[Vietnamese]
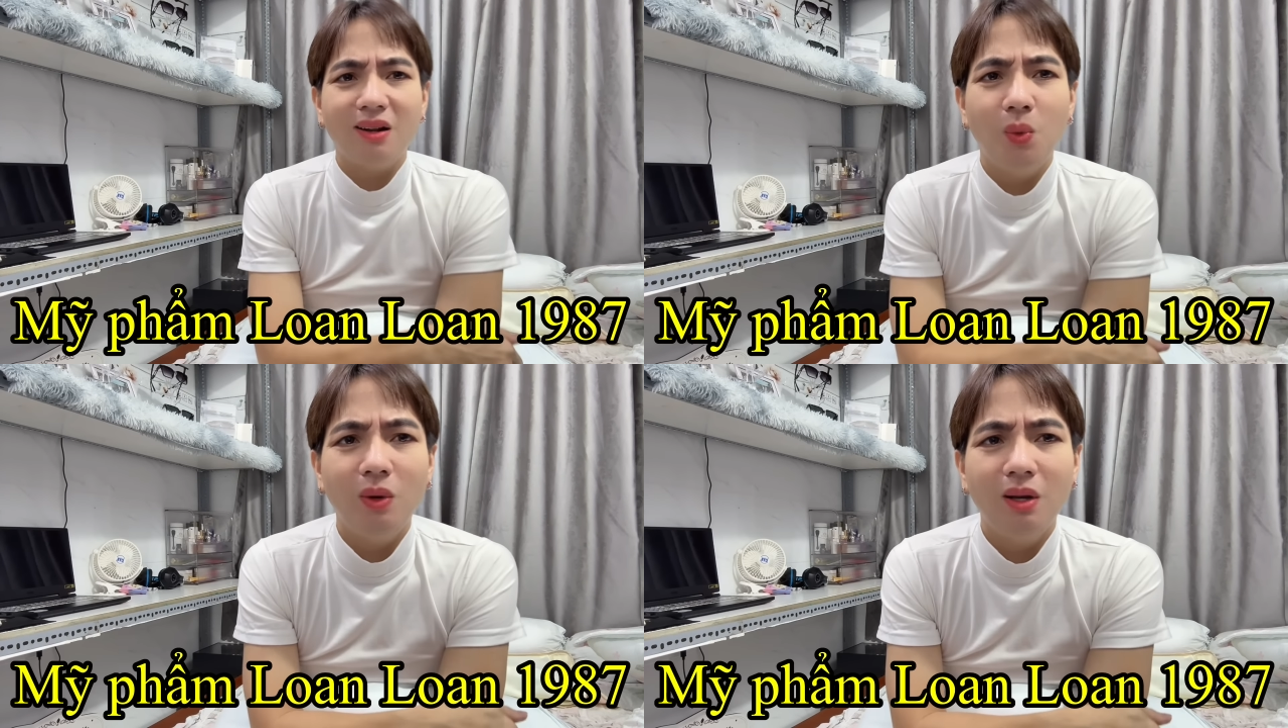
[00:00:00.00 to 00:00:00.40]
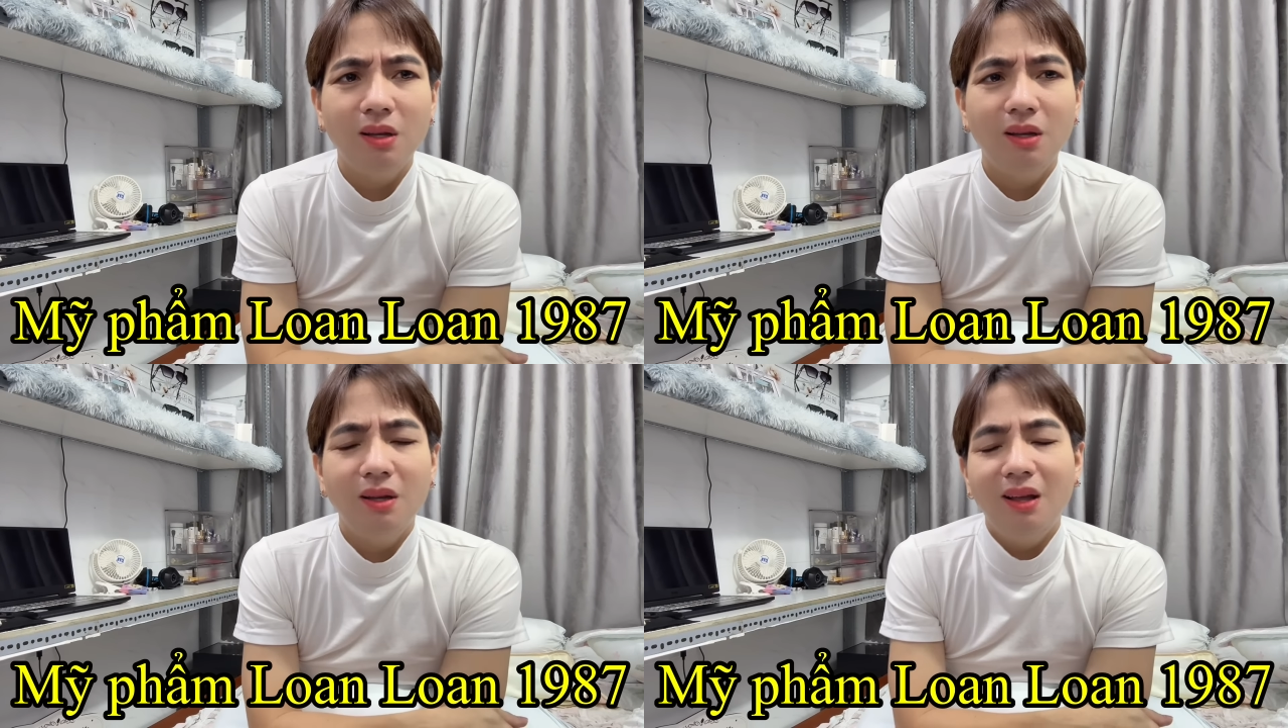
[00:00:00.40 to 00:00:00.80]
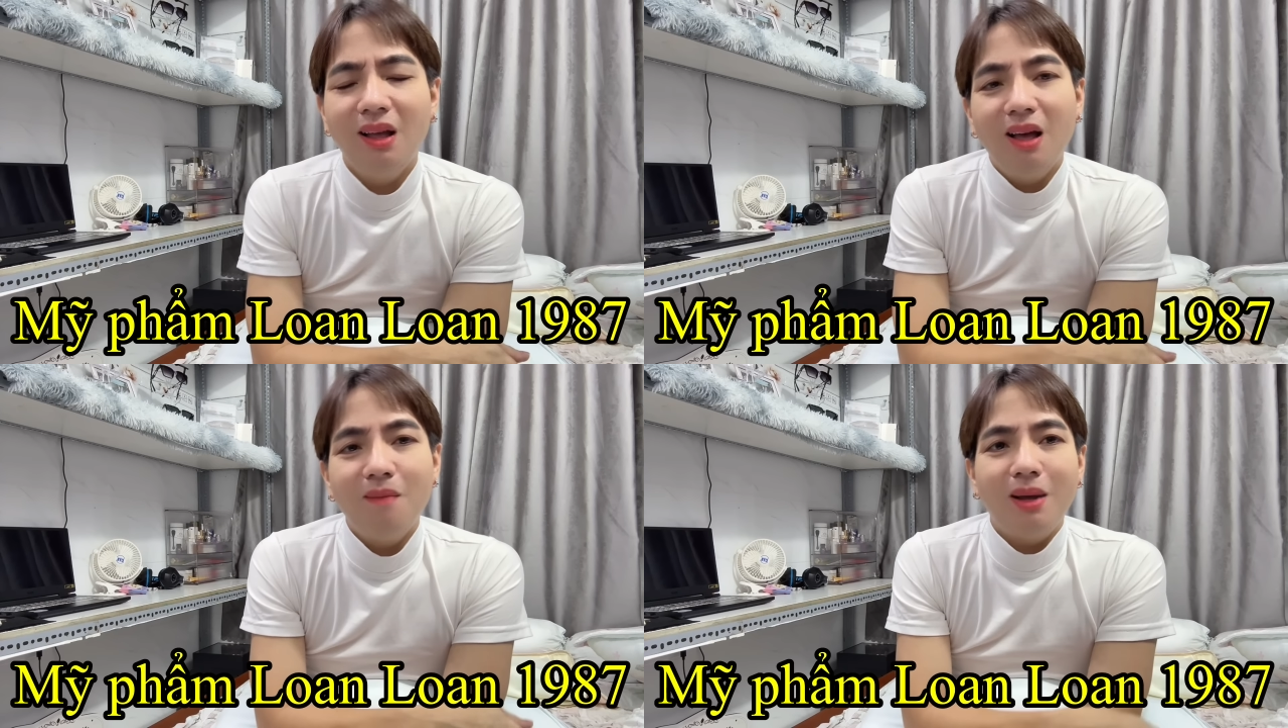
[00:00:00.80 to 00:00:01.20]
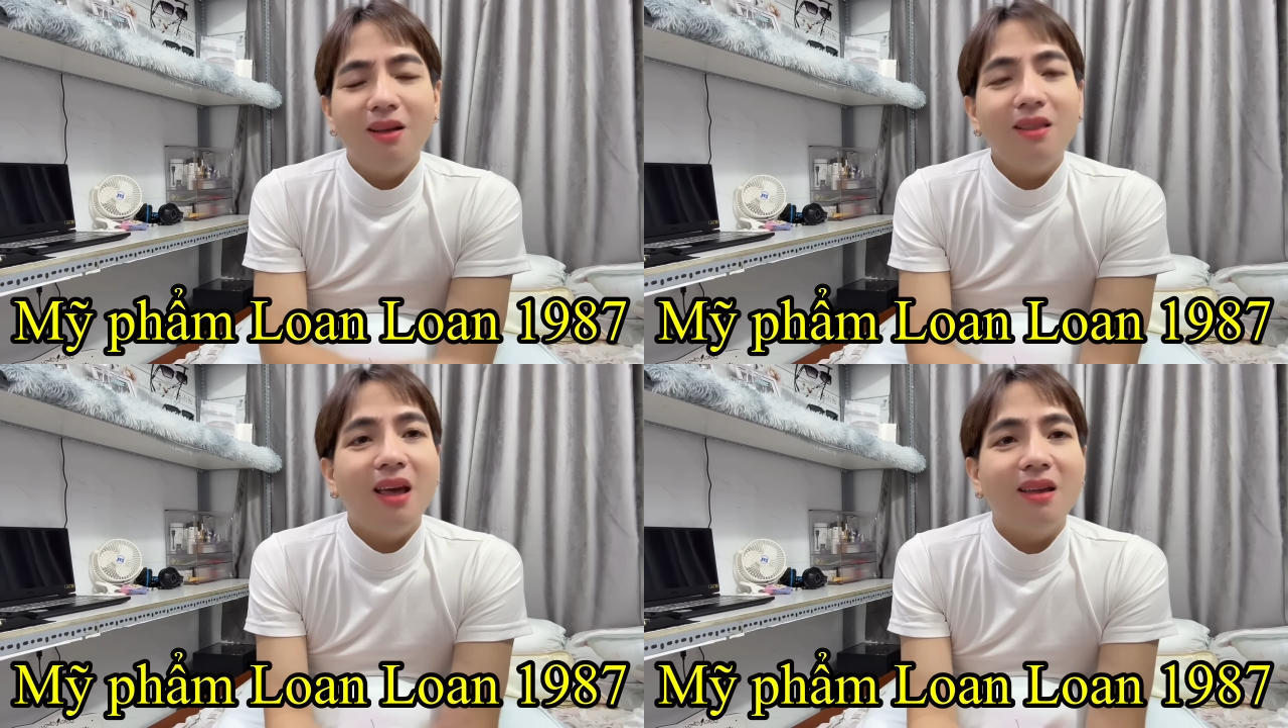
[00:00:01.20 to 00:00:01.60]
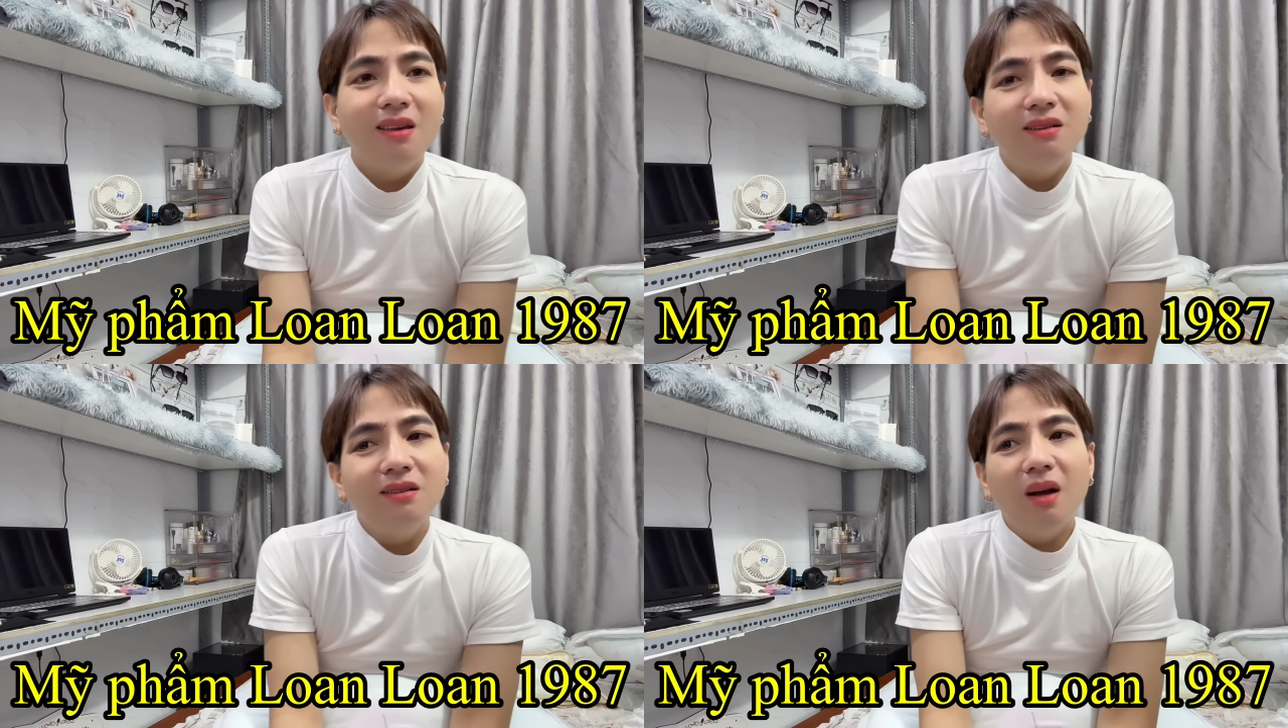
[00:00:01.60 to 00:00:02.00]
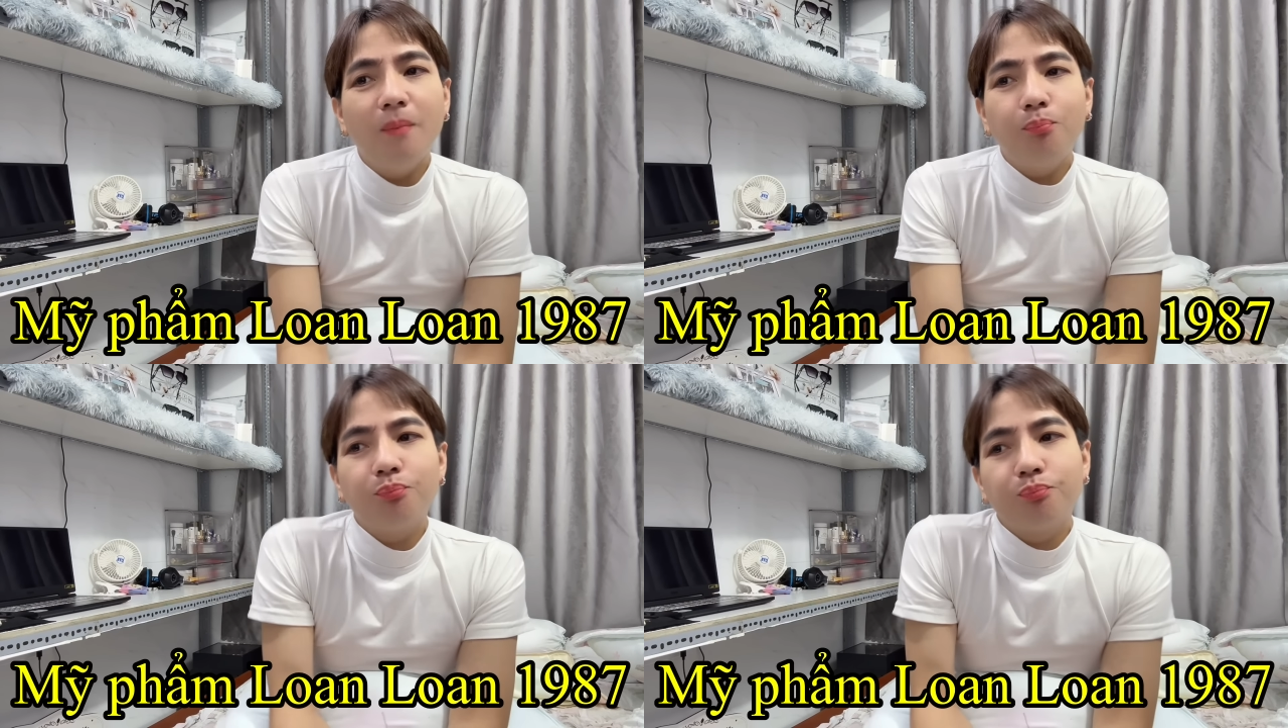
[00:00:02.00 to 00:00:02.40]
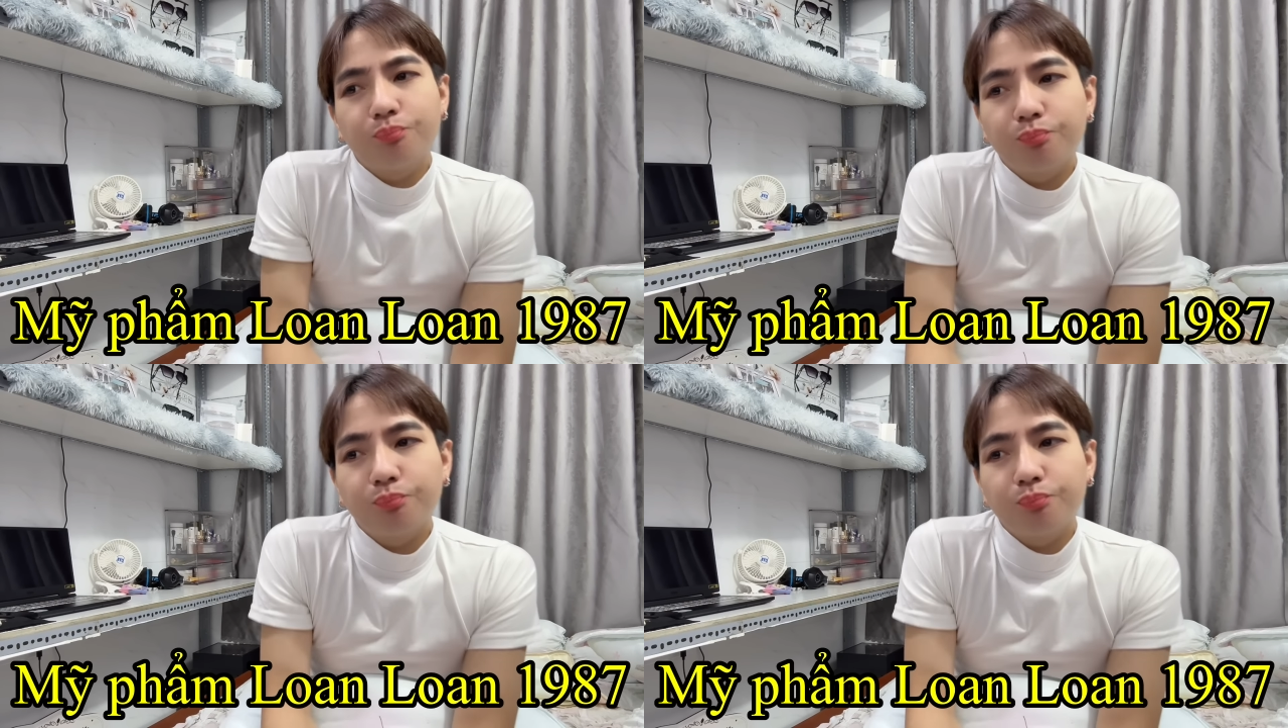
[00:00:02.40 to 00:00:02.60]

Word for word: luôn á mà nói thiệt chứ um,